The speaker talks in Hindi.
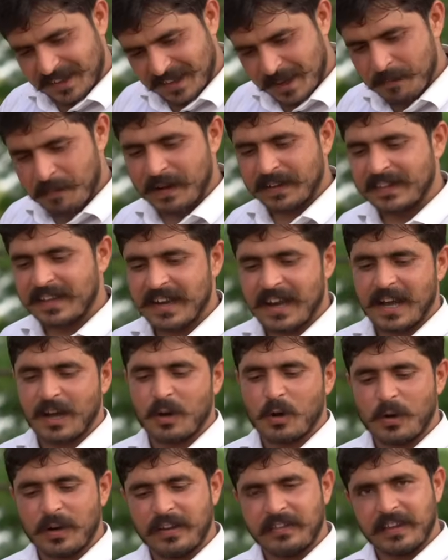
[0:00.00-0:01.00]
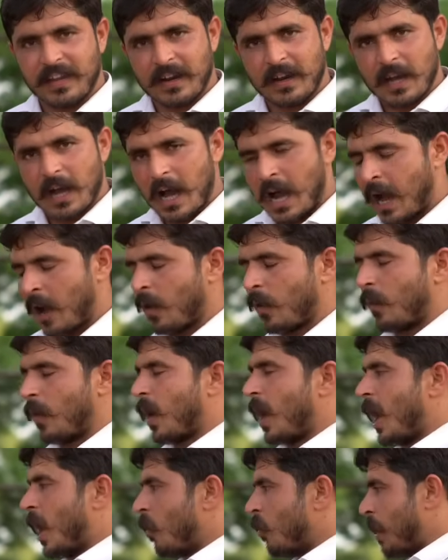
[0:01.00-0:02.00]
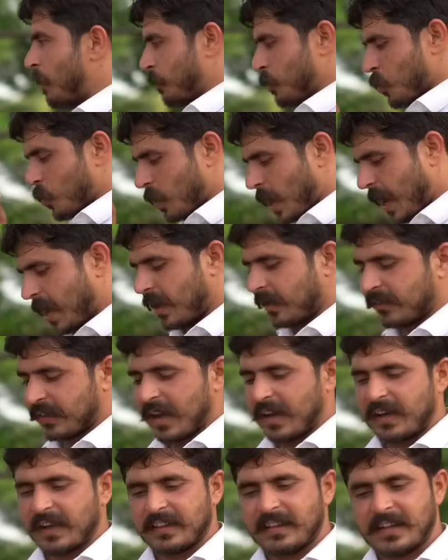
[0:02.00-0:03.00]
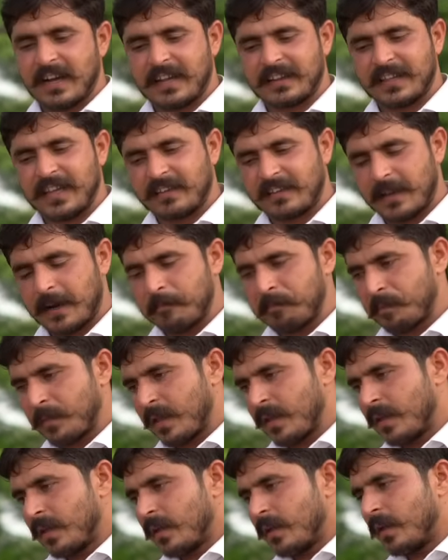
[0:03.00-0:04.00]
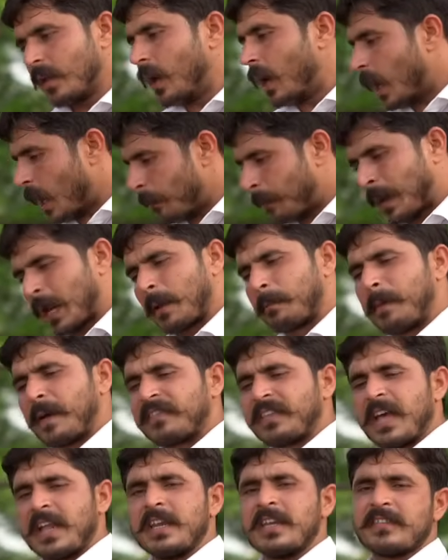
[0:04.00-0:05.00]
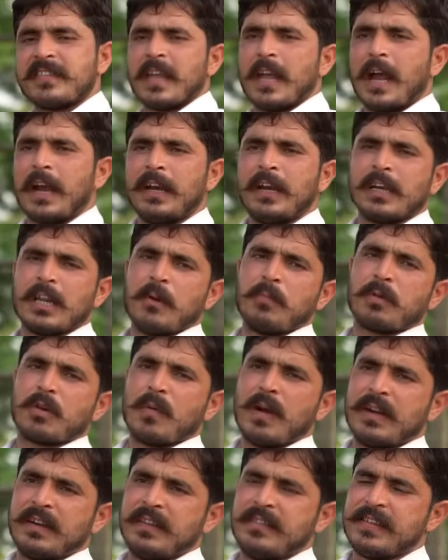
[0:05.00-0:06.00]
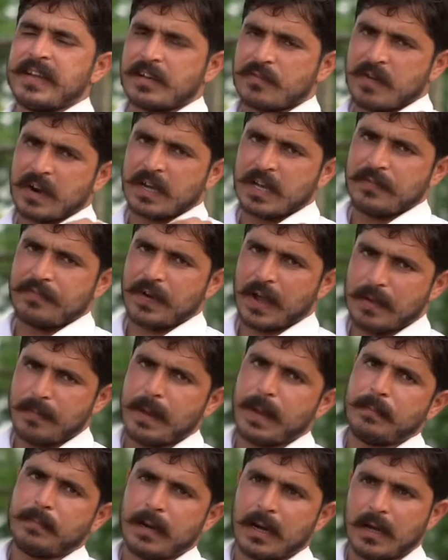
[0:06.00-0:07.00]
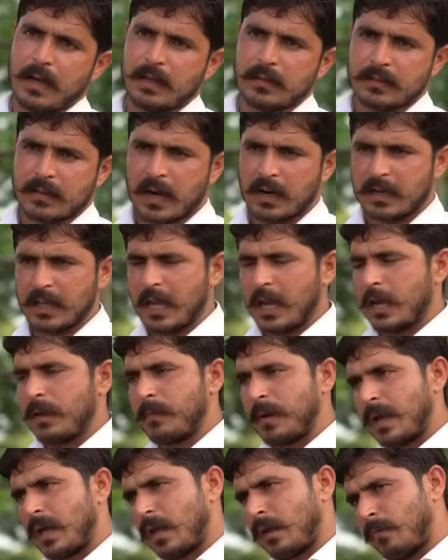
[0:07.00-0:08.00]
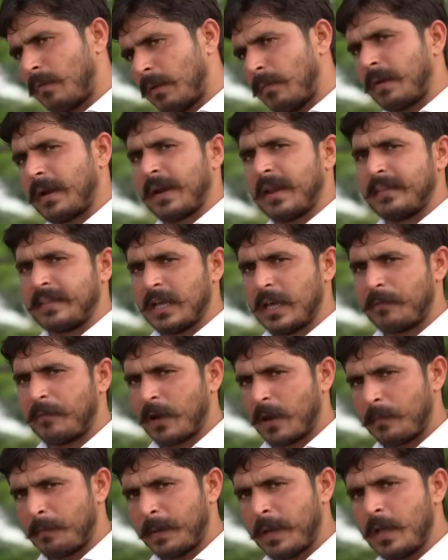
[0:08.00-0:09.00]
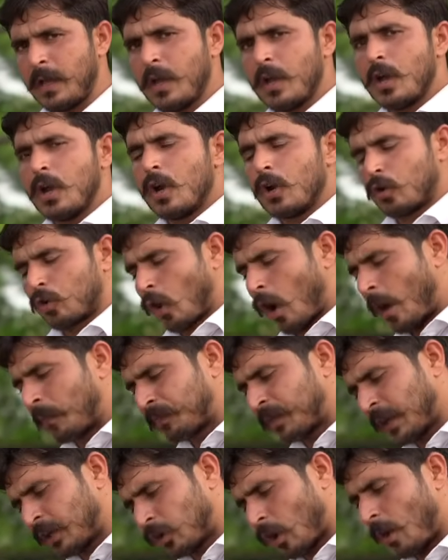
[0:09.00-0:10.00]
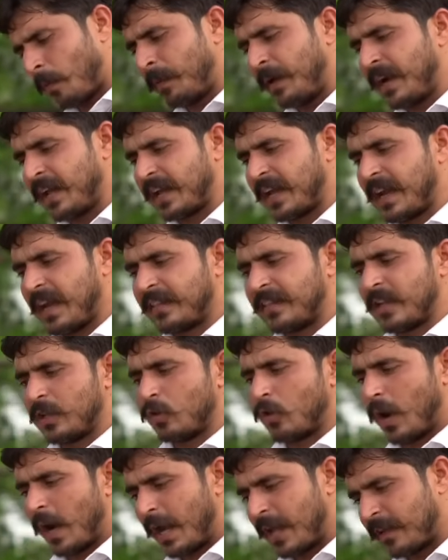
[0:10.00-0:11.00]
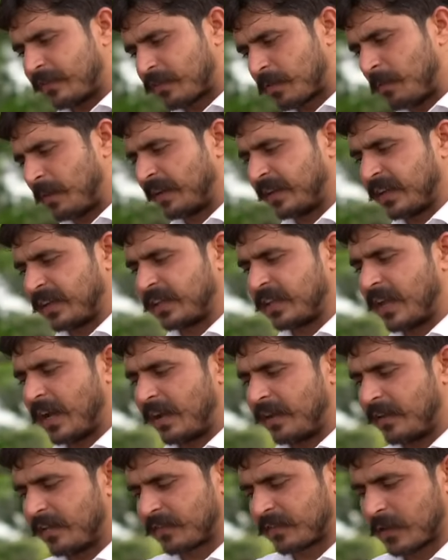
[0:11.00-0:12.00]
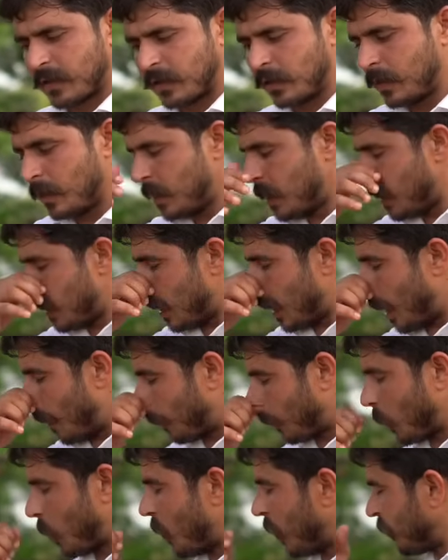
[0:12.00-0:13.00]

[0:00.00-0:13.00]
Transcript: ये बातें अलग होगी सर आओ आओ आपको गाय चला दिखाते हैं सर हमारे पास एनी से एनी टाइम ट्वेंटी से ट्वेंटी फाइव एनिमल थर्टी एनिमल अवेलेबल रहते हैं फार्म पे टॉप से टॉप ब्रीड के रहते हैं जो हाईएस्ट मिल्किंग दे हाईएस्ट uh, आपको